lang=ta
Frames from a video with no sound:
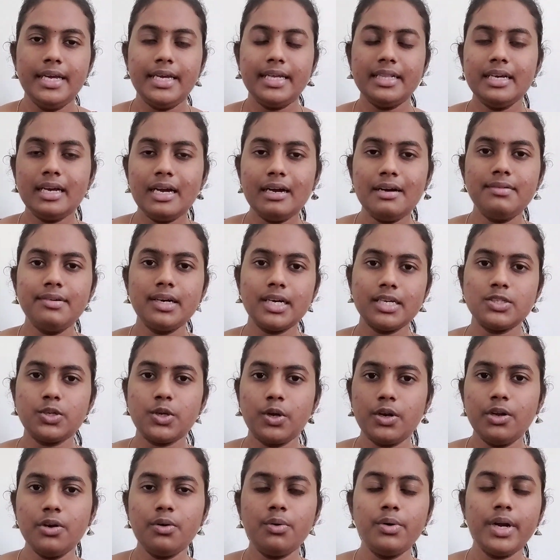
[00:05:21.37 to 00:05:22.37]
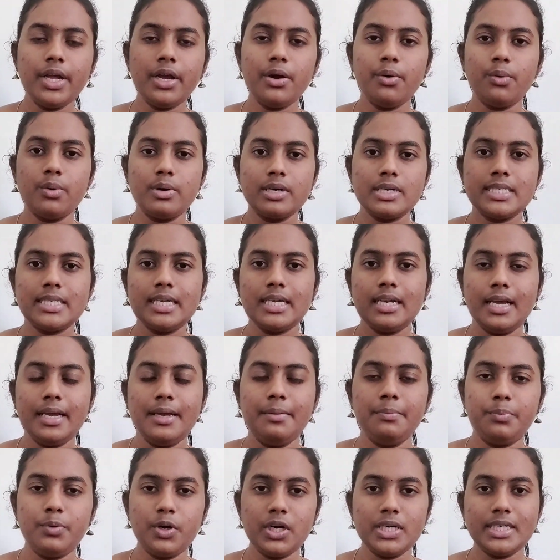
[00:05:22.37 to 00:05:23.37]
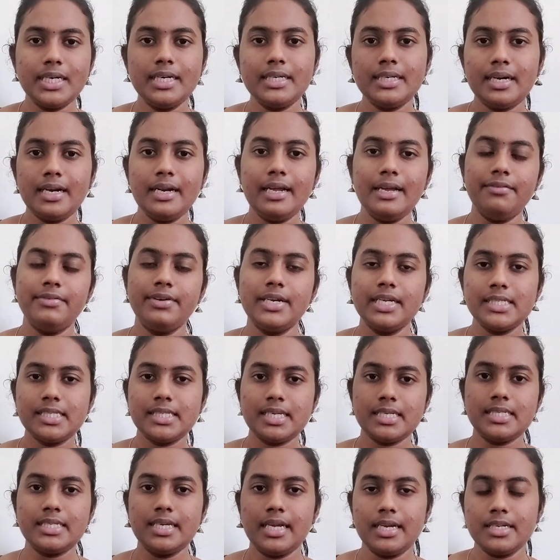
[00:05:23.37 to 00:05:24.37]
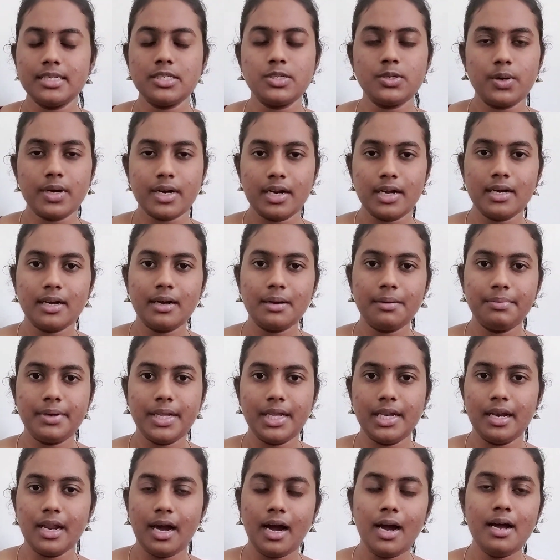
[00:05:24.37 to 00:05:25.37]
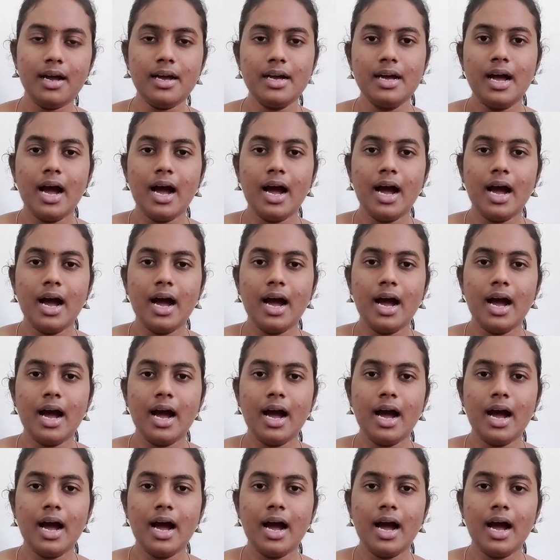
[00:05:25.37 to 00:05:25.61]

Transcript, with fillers: இதுக்கு அவங்க சொல்லக்கூடிய ஒரு சில இம்பார்ட்டன்டான எவிடன்சஸ் என்ன சொல்றாங்க அப்படின்னா